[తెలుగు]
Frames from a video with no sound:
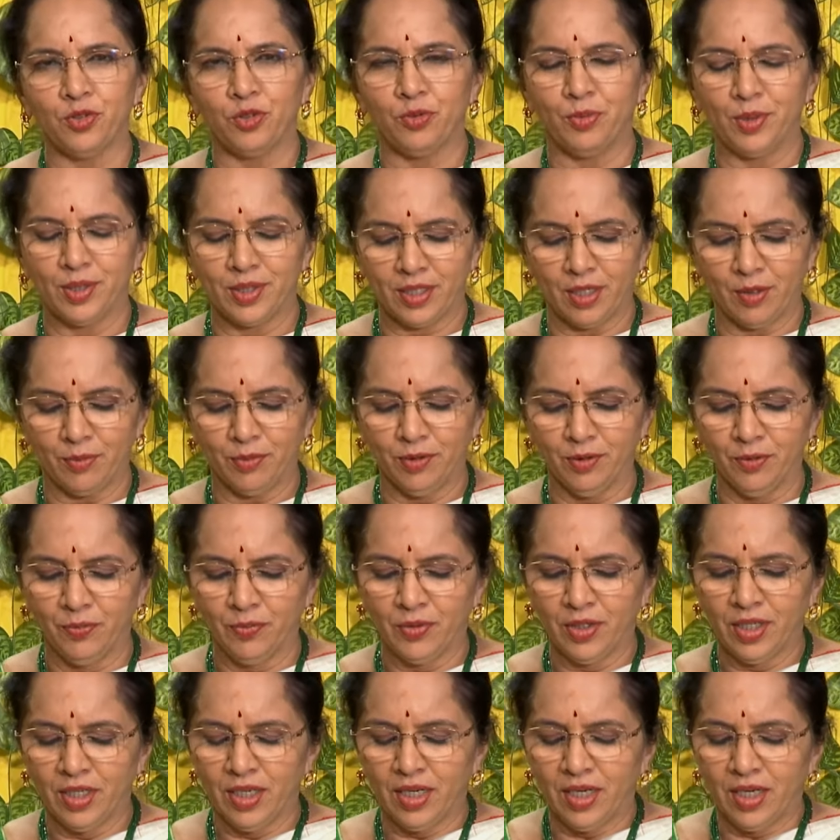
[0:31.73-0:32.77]
చూపిస్తాము
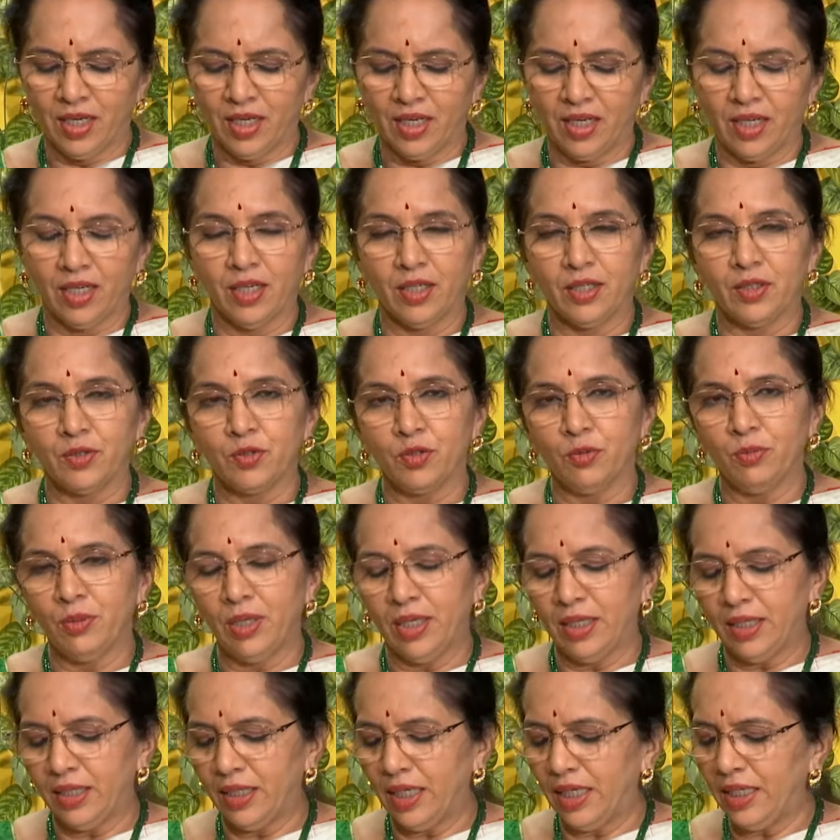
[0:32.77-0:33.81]

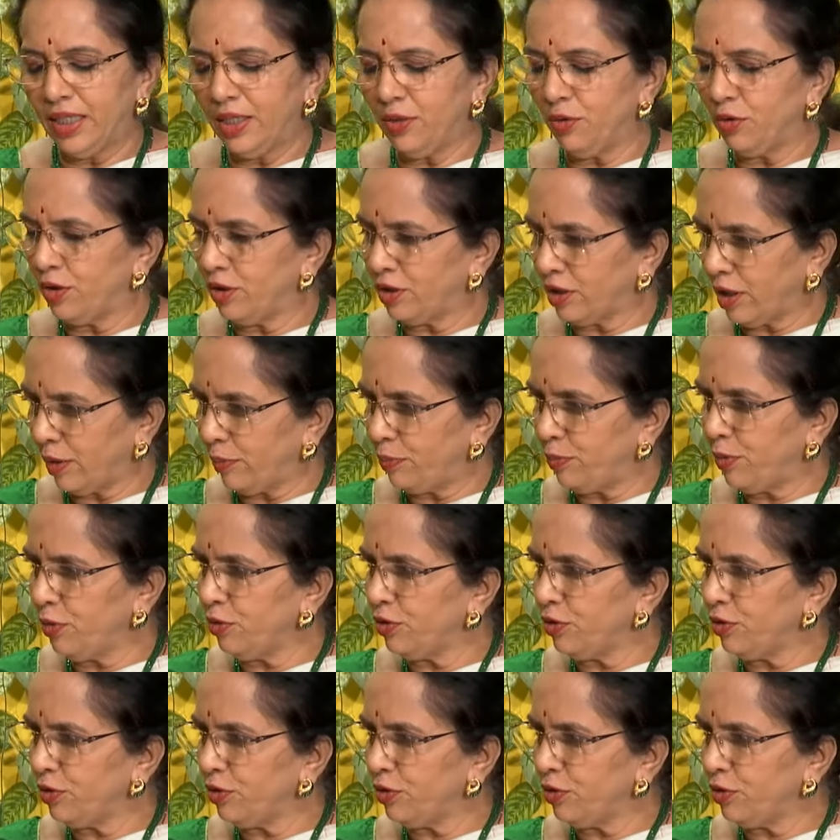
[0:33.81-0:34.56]
సుమారుగా అంటే ఒక కప్పు